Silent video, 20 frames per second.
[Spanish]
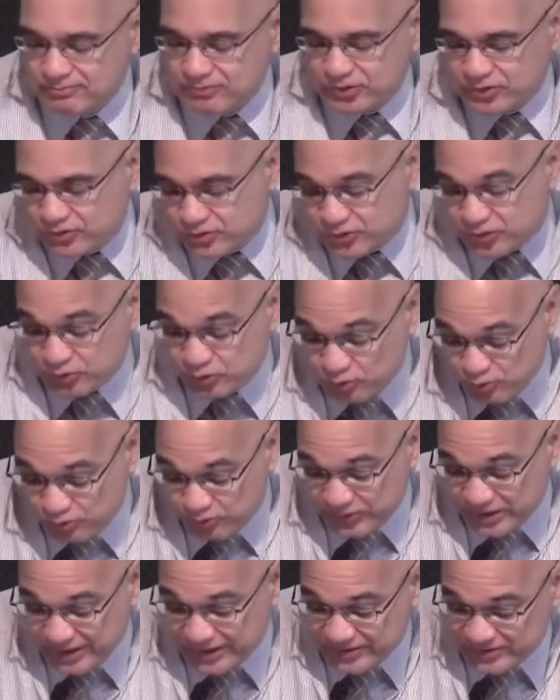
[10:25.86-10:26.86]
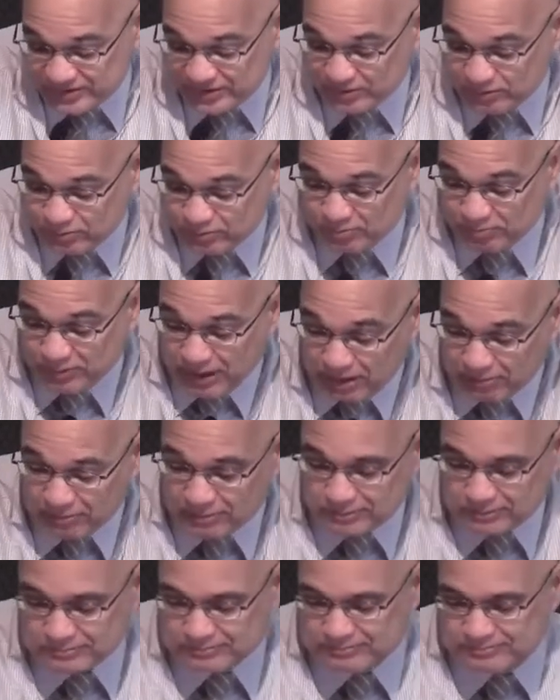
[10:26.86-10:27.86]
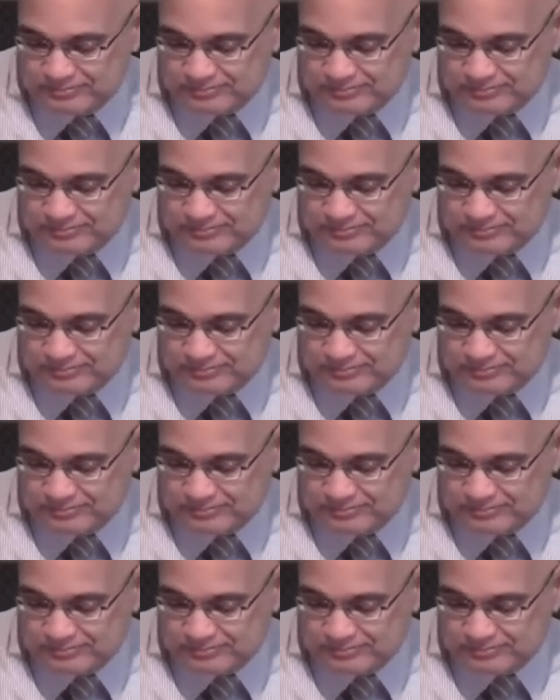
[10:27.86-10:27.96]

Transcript: Por eso si tú hubieras sido Pablo,